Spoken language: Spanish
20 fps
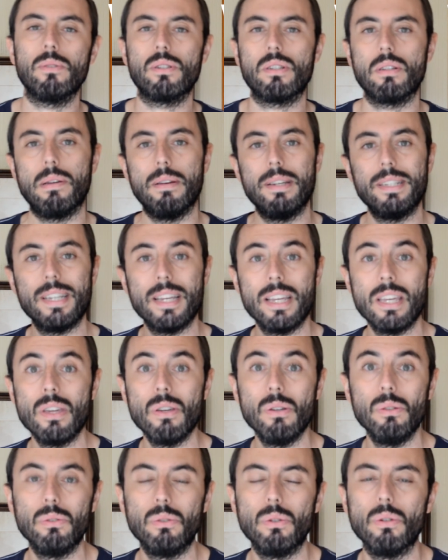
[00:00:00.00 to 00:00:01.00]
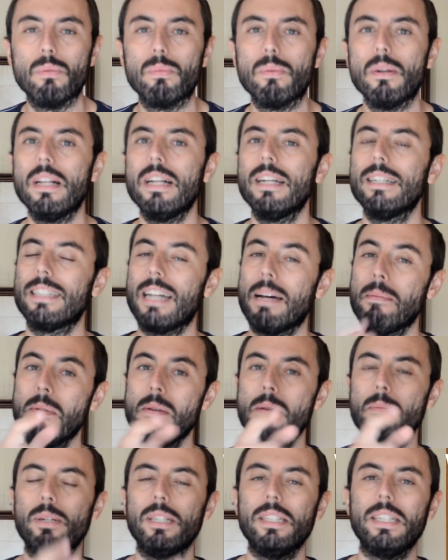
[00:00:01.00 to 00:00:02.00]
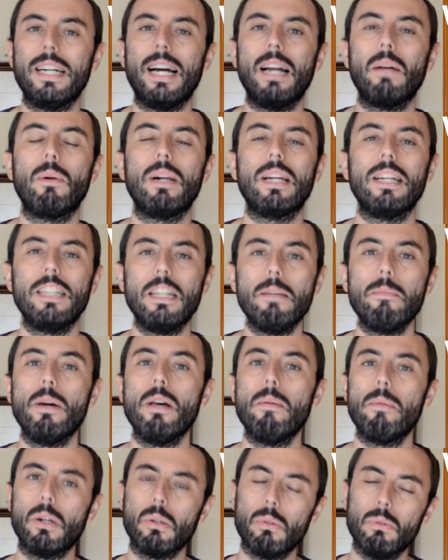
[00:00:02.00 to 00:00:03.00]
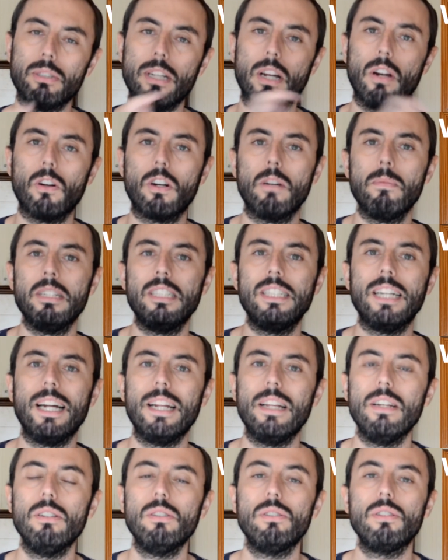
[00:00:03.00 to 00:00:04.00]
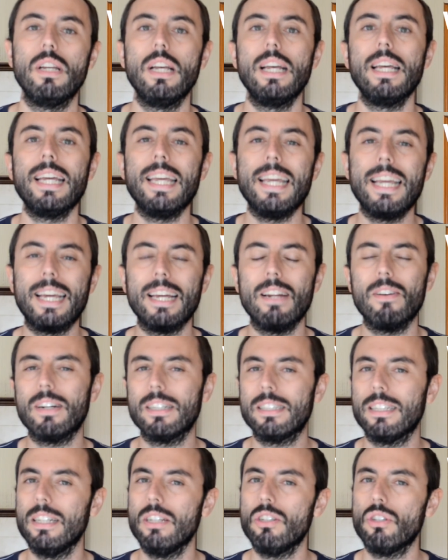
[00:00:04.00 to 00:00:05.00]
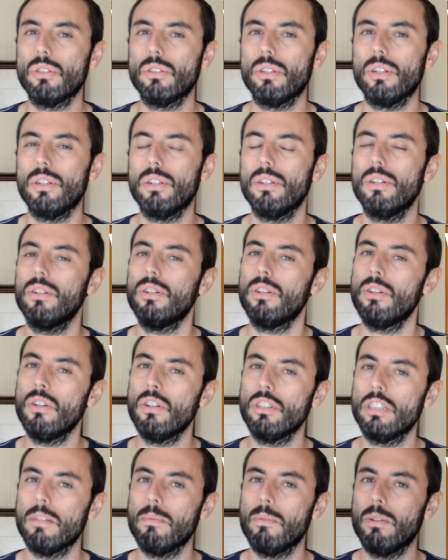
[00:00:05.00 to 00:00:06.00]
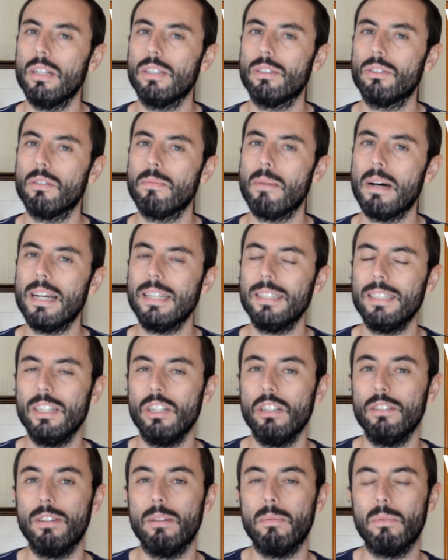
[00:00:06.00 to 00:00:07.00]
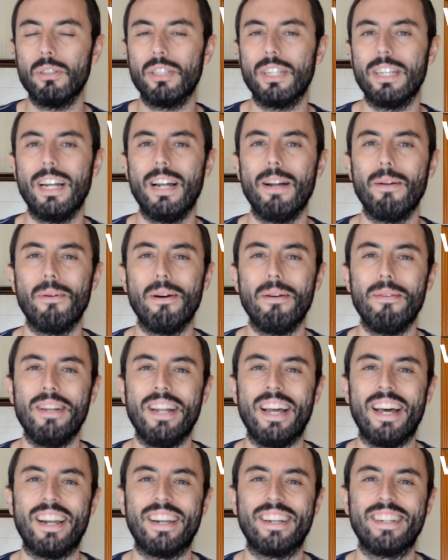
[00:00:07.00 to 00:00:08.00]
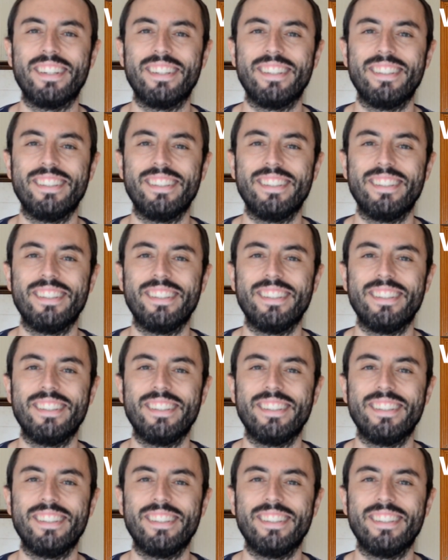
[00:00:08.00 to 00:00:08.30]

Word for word: si me ves en YouTube. También me puedes dejar cualquier tipo de pregunta en los comentarios y creo que te he dicho todo, no te molesto más y nos vemos en el webinar.